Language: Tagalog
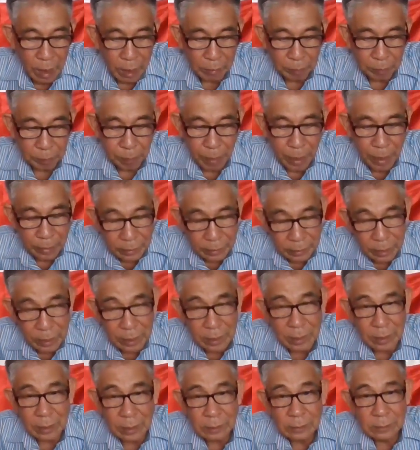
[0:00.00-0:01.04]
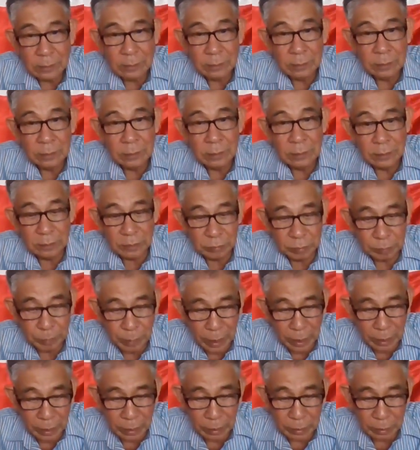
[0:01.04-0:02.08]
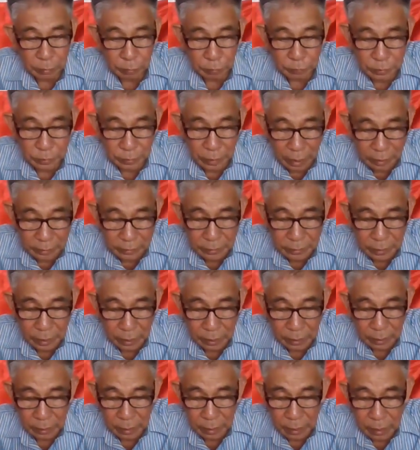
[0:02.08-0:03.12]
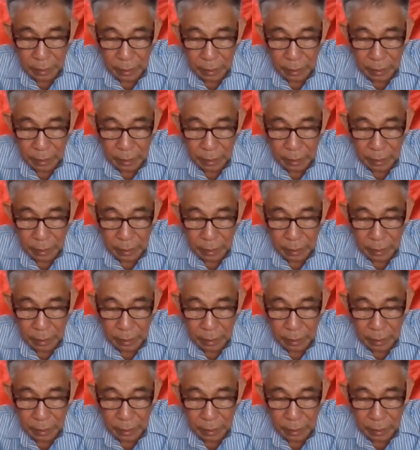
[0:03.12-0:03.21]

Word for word: Our party is very enthusiastic